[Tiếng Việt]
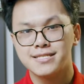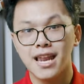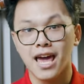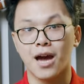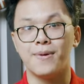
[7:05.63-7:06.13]

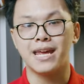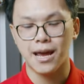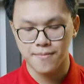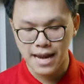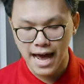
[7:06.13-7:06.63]
Rất là cảm ơn anh
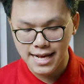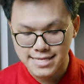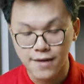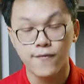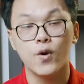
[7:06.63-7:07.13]
em đã
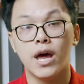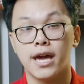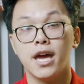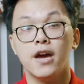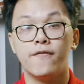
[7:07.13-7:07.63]
xem video này.